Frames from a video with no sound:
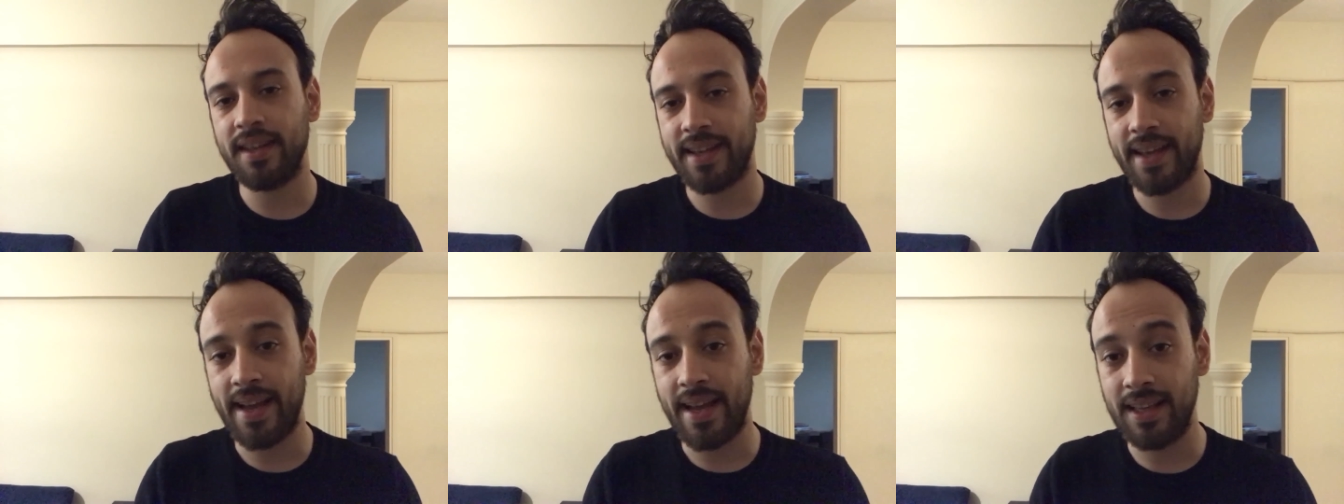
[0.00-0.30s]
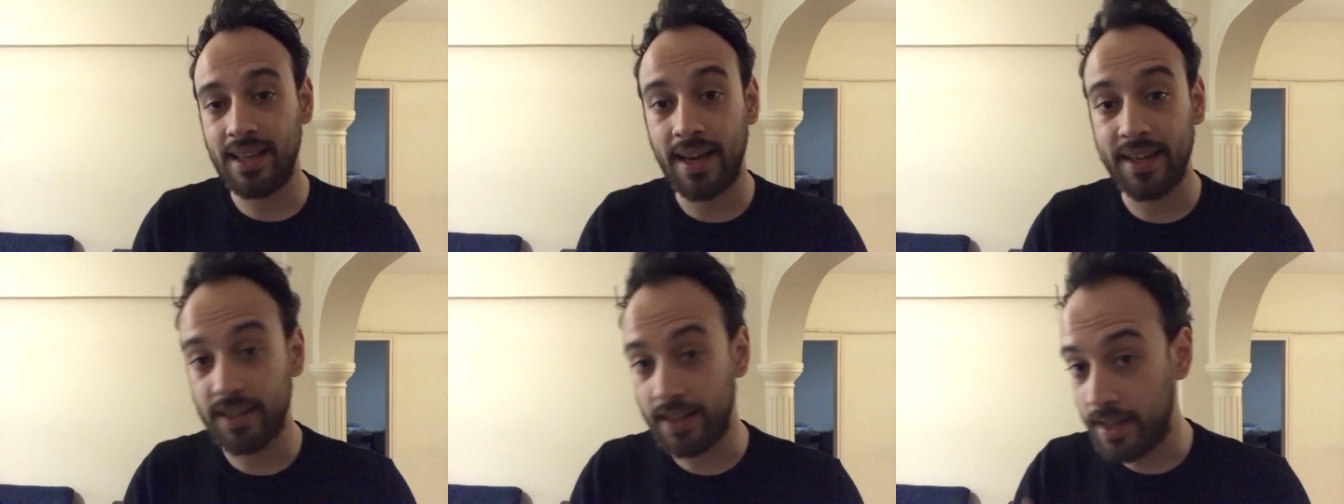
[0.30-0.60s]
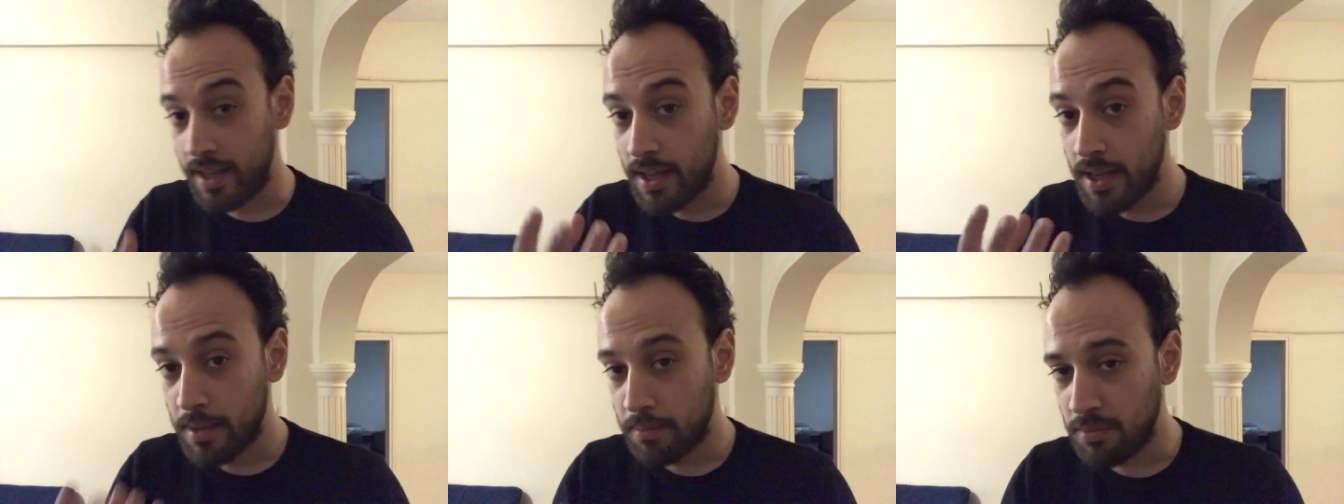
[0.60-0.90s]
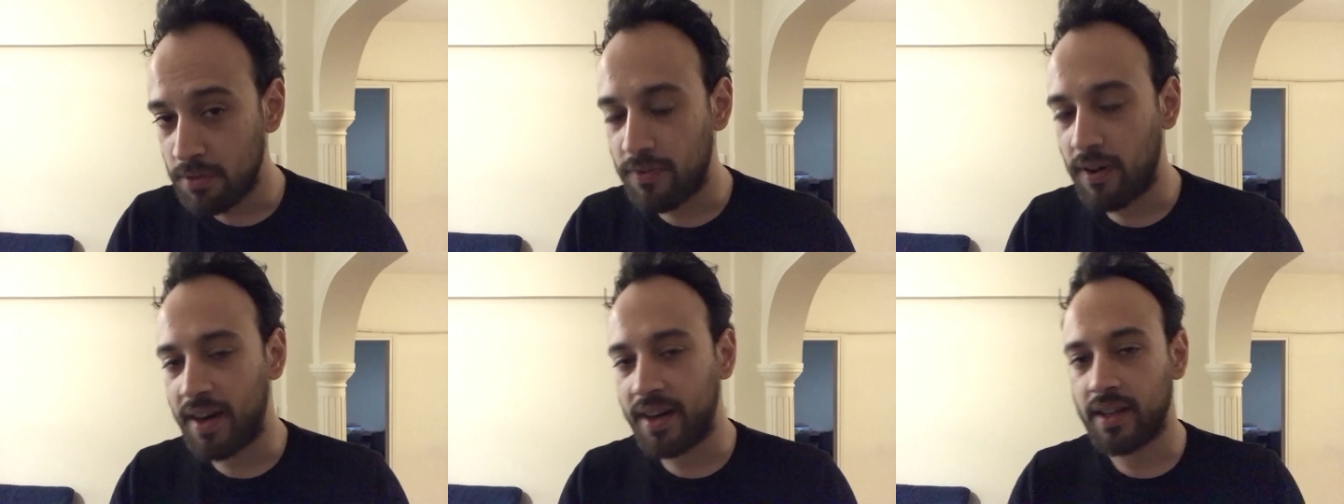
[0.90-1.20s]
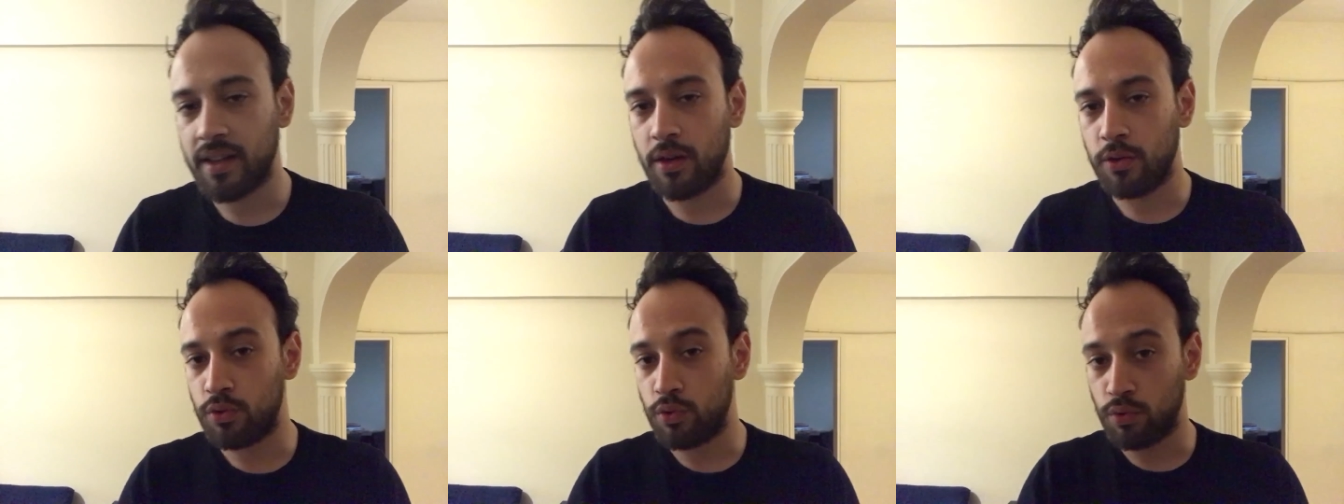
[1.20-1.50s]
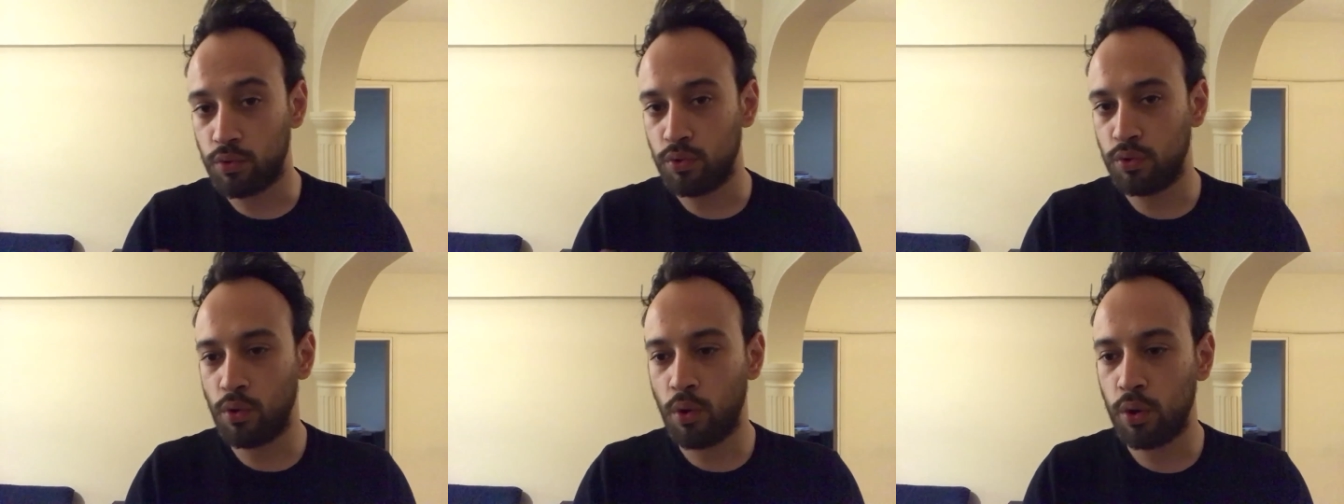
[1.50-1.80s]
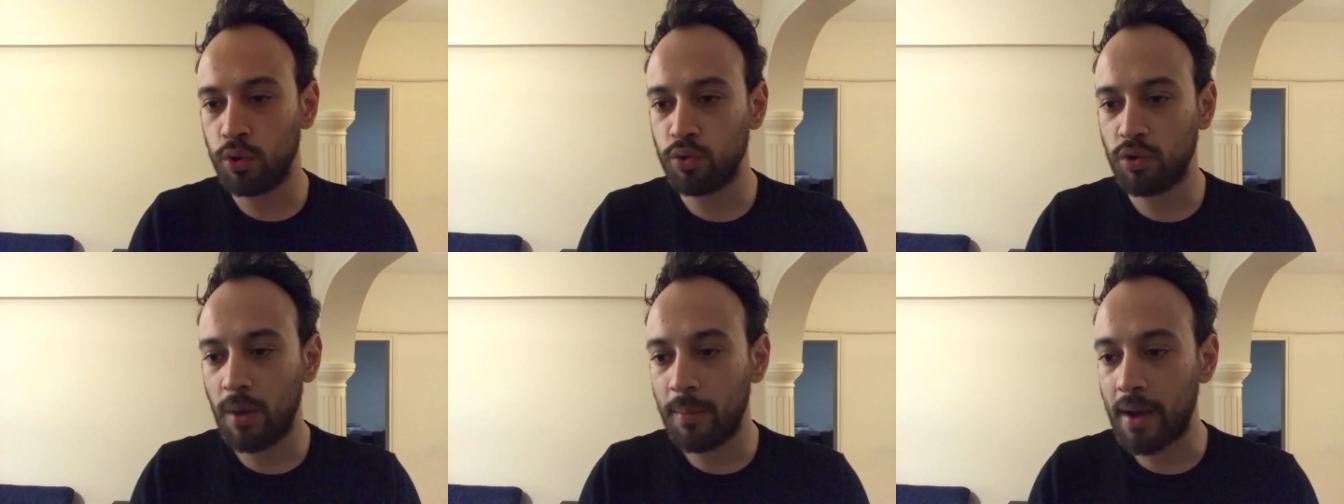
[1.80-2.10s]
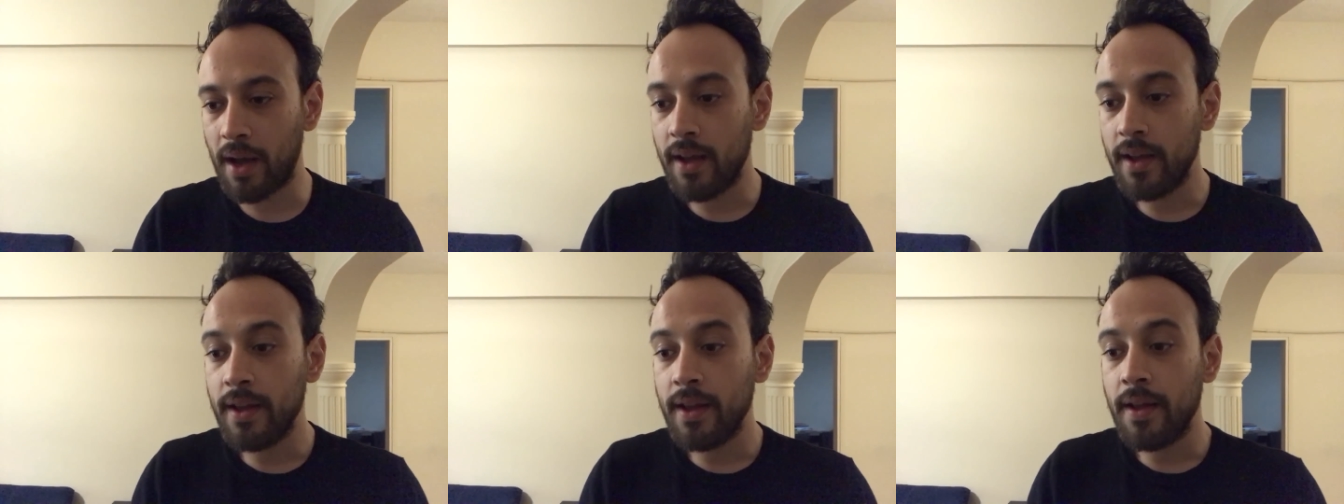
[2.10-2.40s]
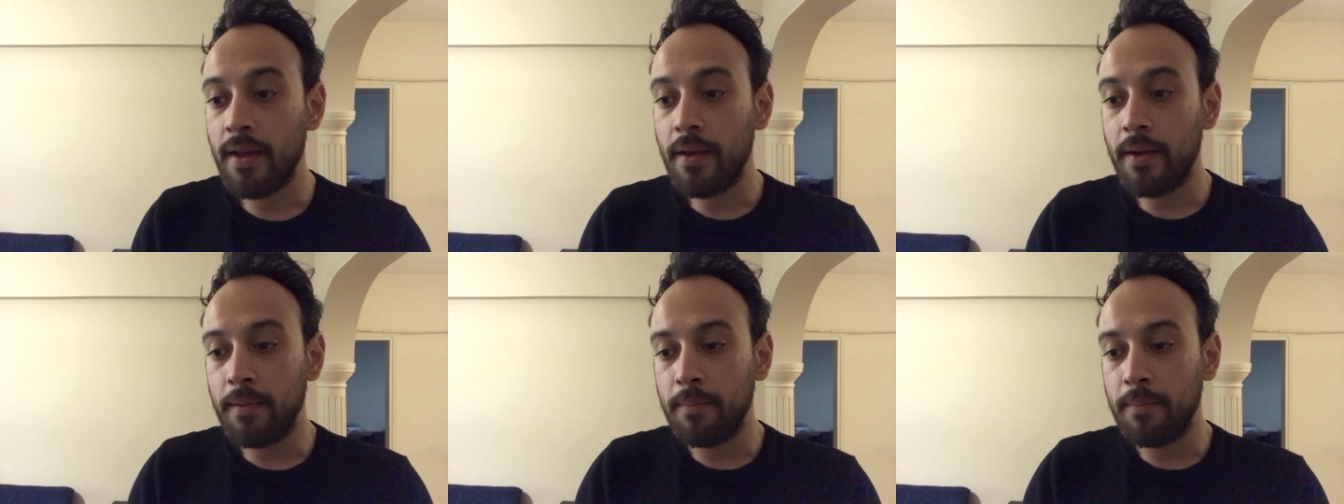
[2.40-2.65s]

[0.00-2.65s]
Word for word: gereken yerler de bir fark yaratıyordur. Doğrudur ama